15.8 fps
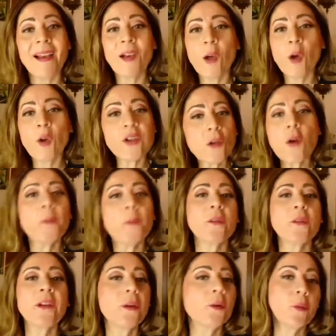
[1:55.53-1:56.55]
Lo
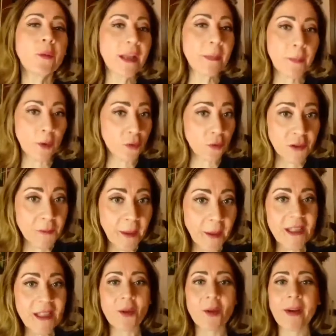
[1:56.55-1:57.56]
scopo di un libro
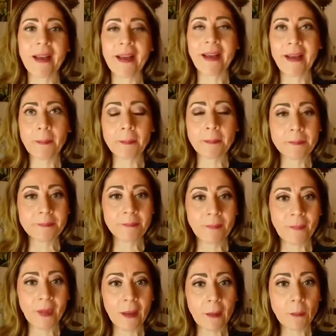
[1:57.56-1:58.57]
sospeso è
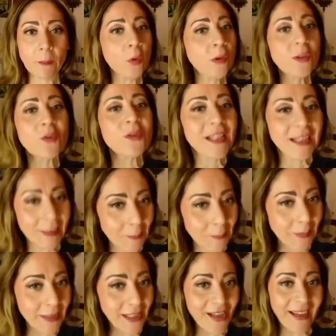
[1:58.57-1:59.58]
mm, molto
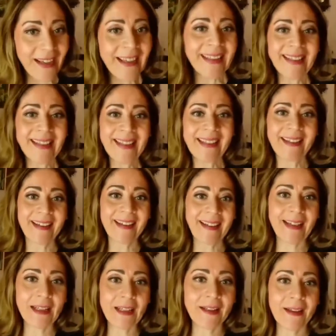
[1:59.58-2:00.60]
semplice,
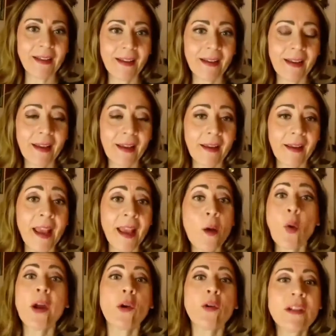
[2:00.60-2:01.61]
eh, è
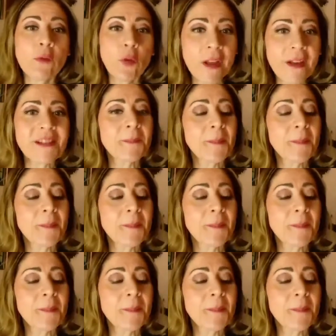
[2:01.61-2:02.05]
quello di voler